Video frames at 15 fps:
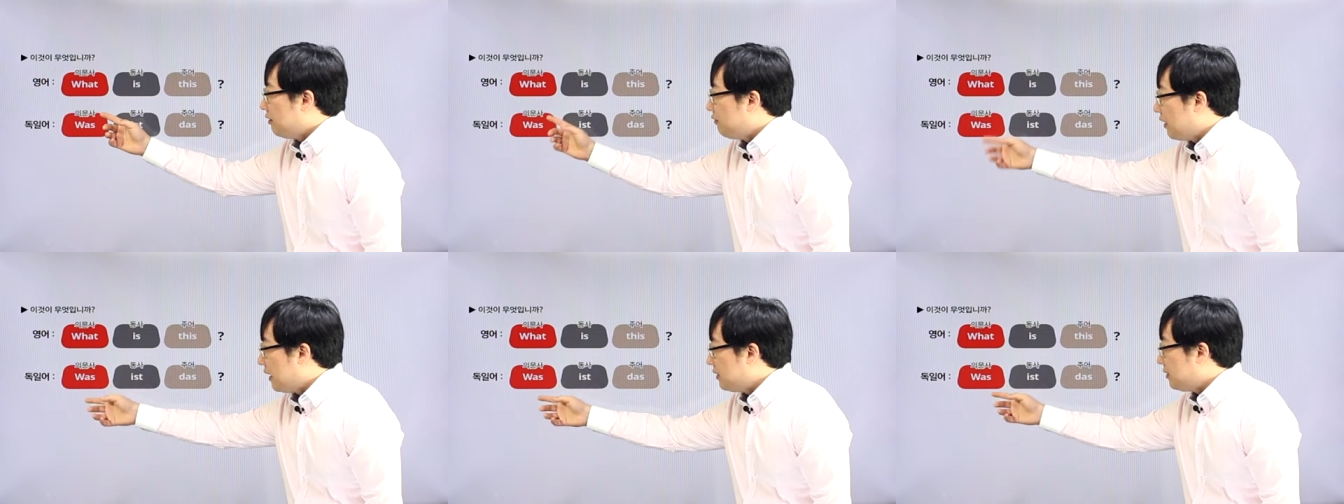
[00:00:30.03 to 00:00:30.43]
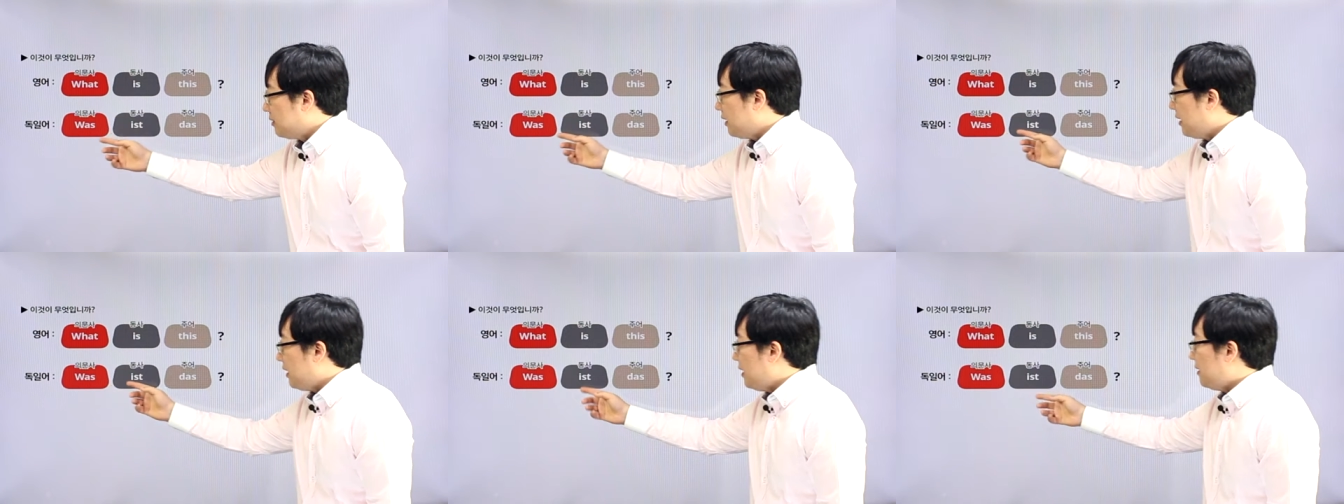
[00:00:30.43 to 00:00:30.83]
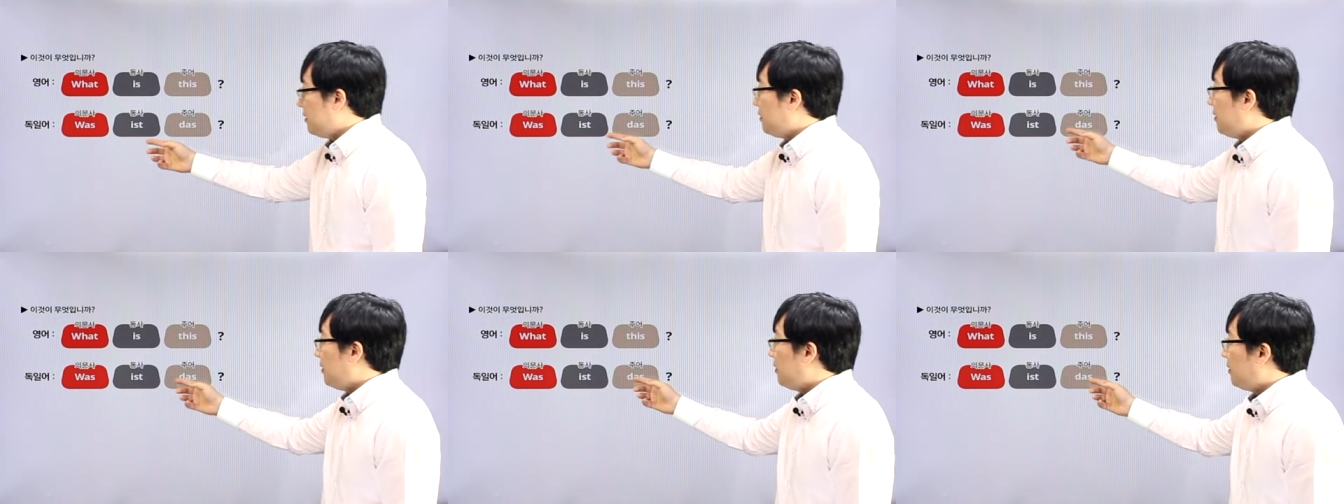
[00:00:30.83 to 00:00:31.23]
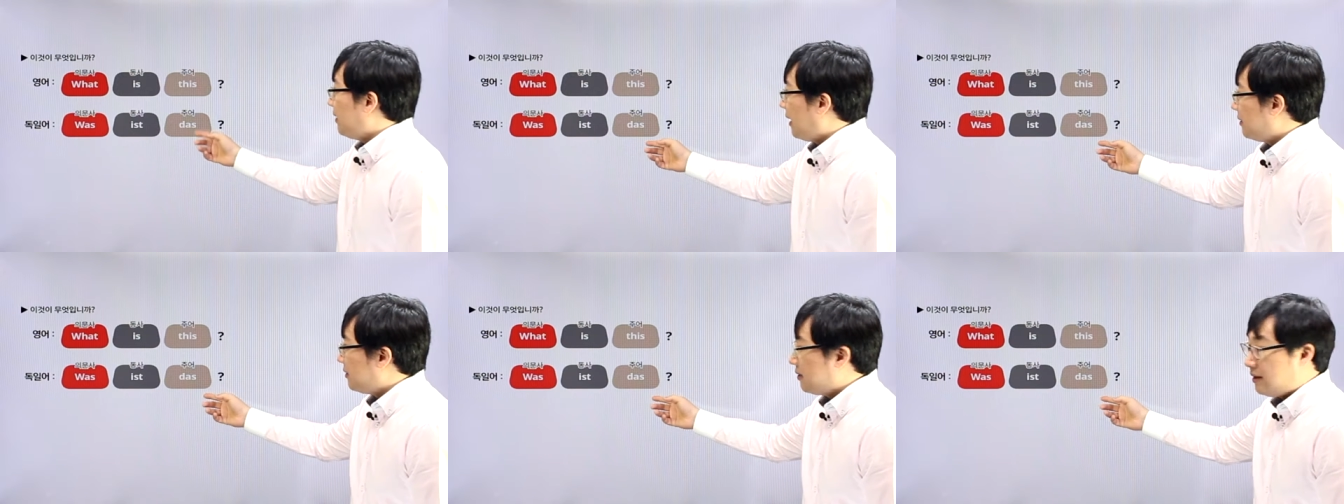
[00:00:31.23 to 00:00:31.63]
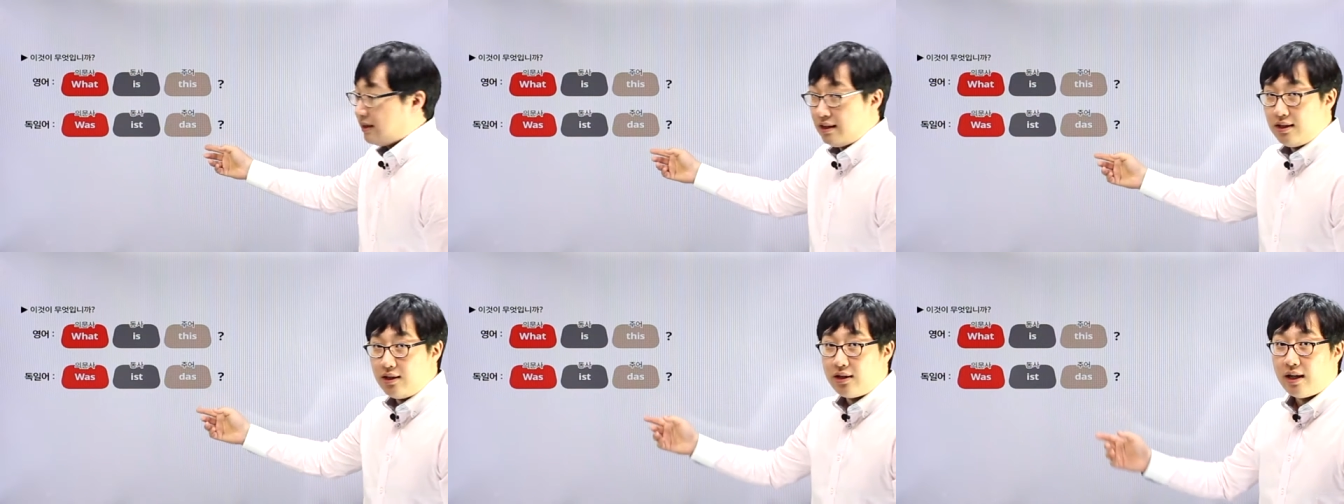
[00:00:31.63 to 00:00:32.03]
Was ist das?
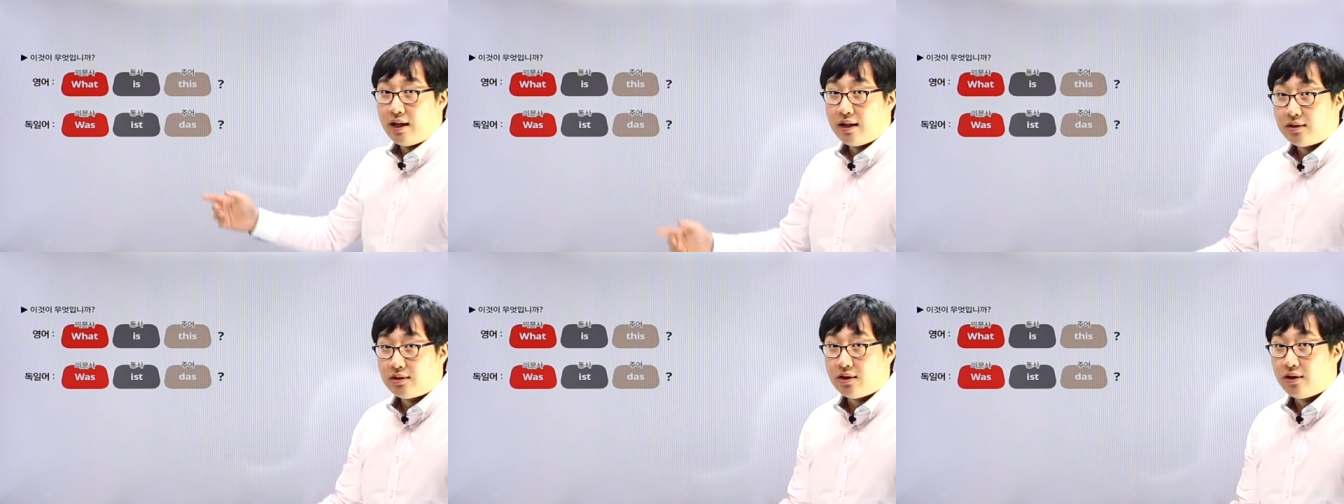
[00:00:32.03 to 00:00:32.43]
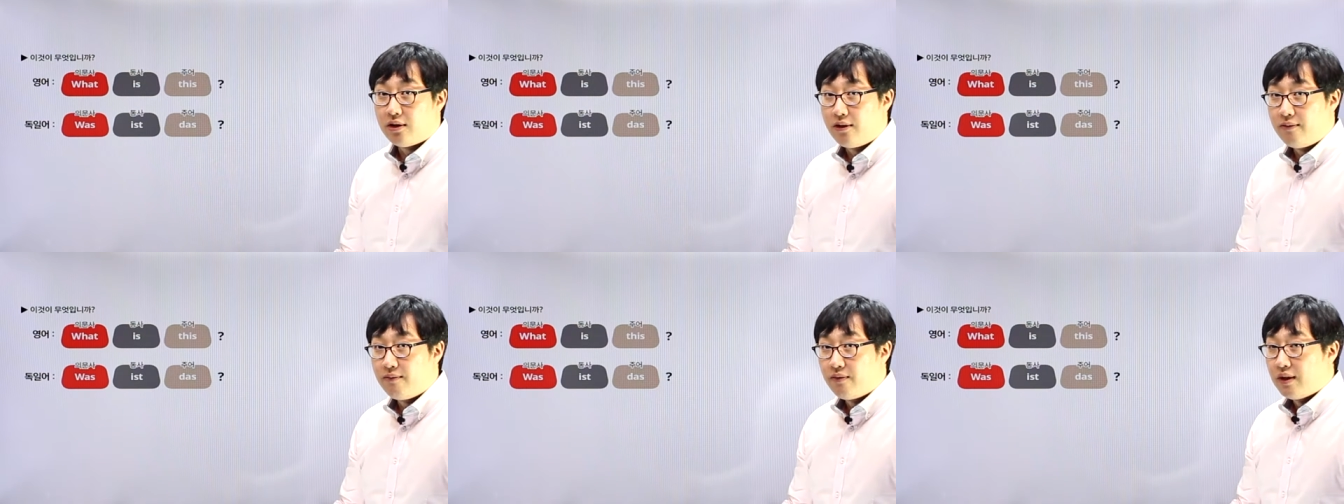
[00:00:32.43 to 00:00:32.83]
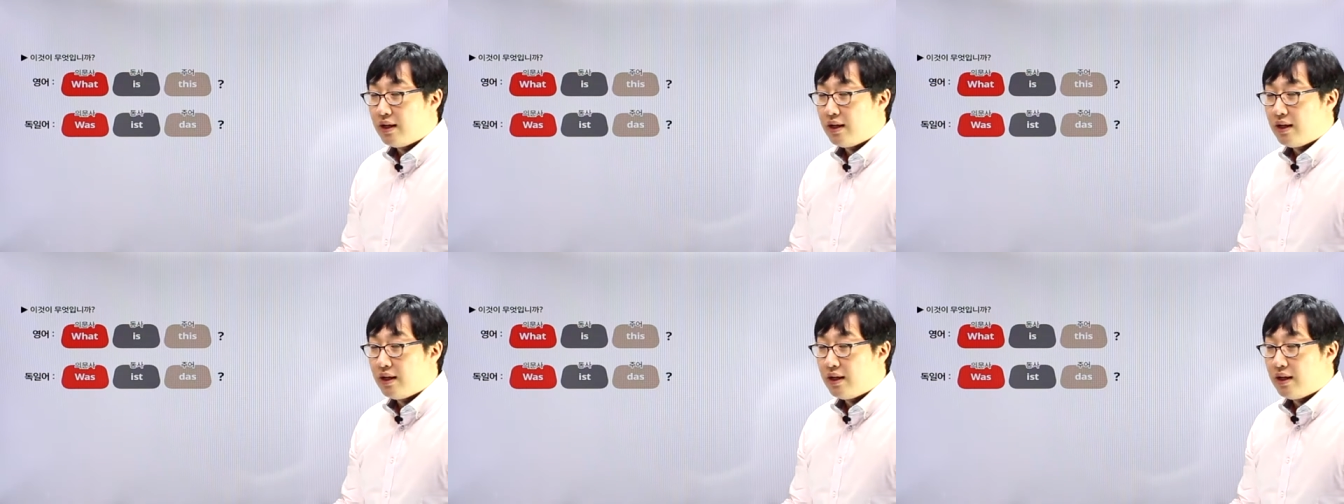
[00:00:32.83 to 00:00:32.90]
이렇게 했어요.